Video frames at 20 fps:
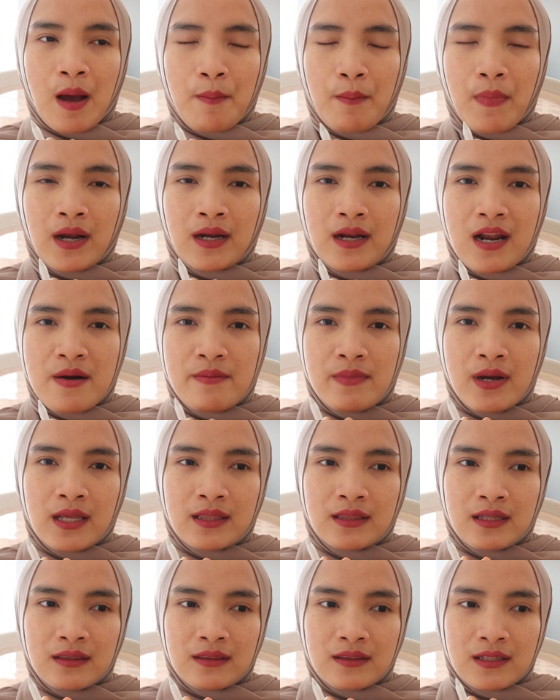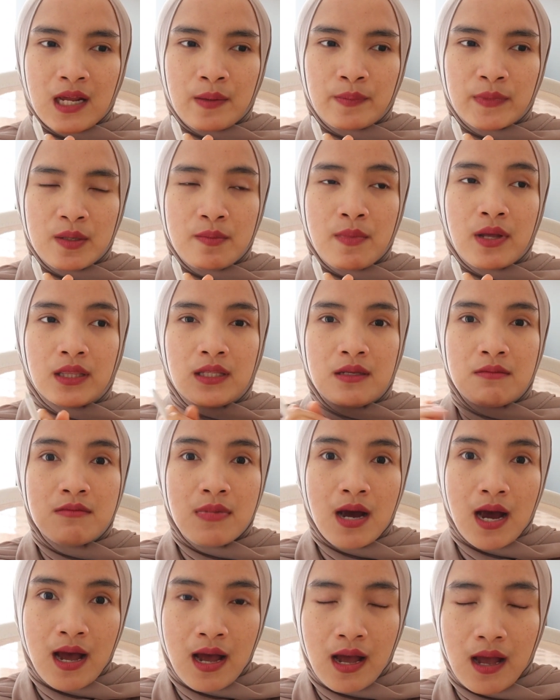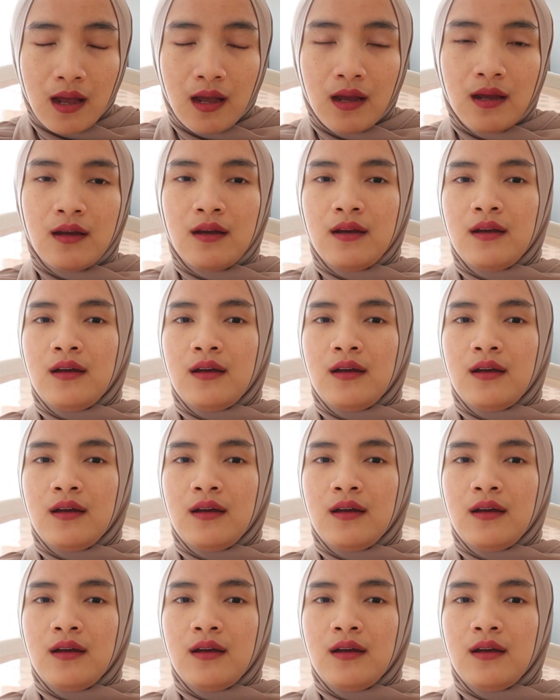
aman damai tentram tiba-tiba